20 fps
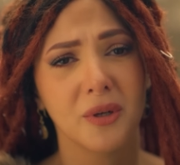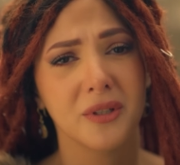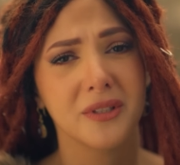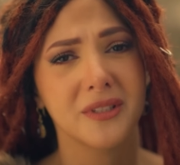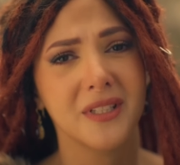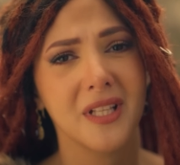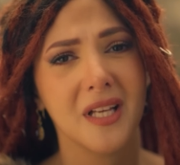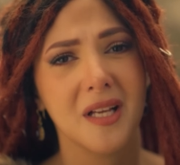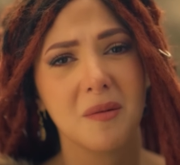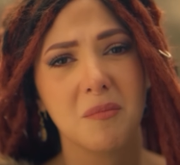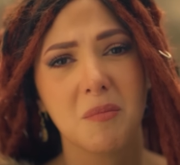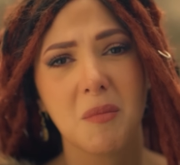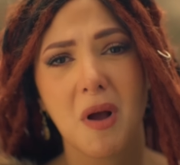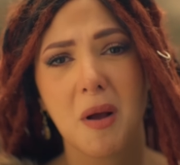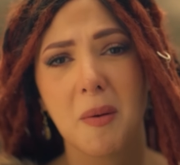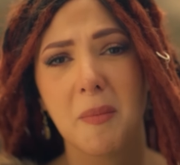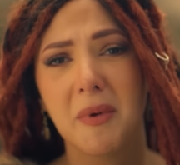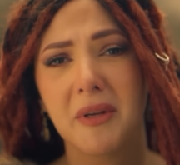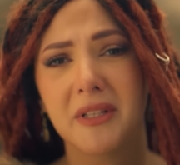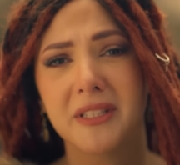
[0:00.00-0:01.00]
والضربة
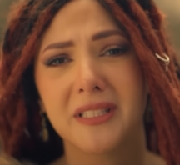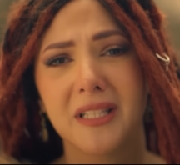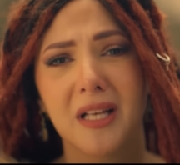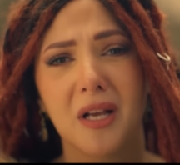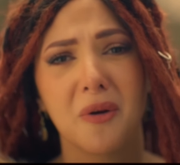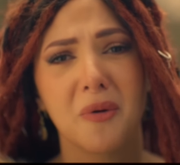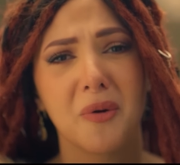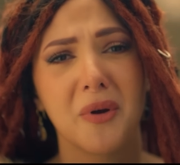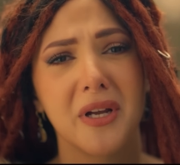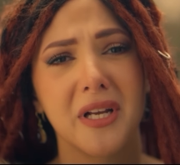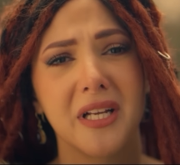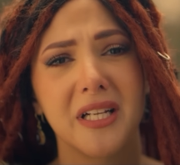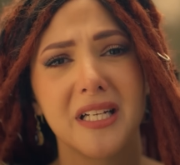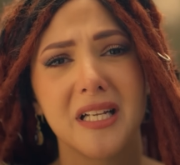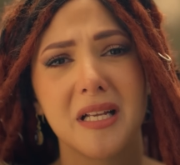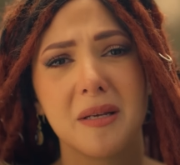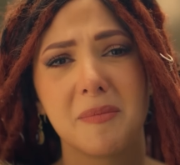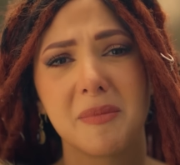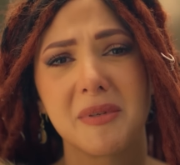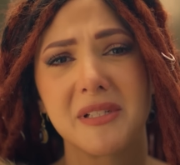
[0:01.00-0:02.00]

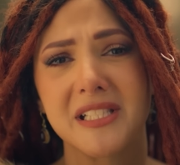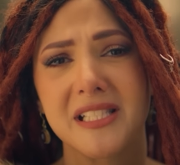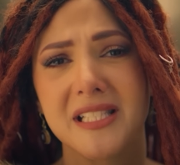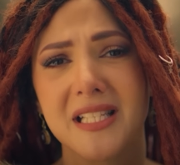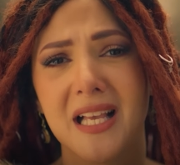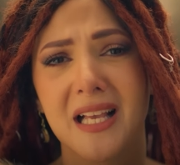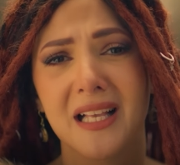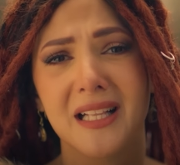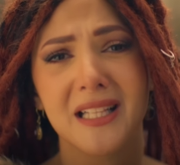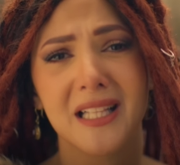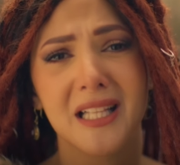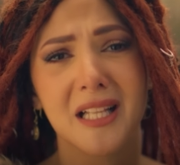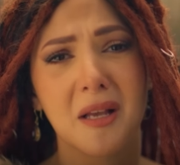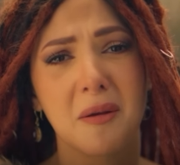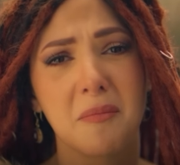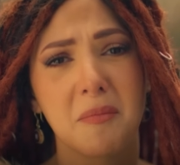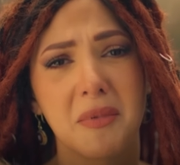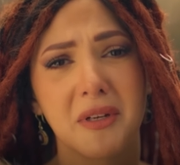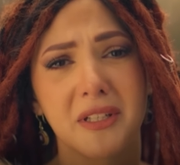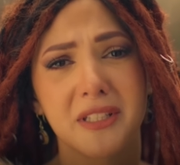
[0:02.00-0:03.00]
بتقويني بالذات
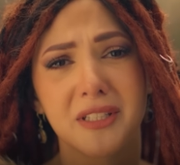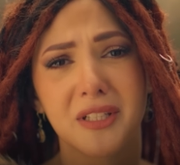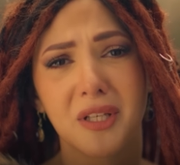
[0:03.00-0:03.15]
لما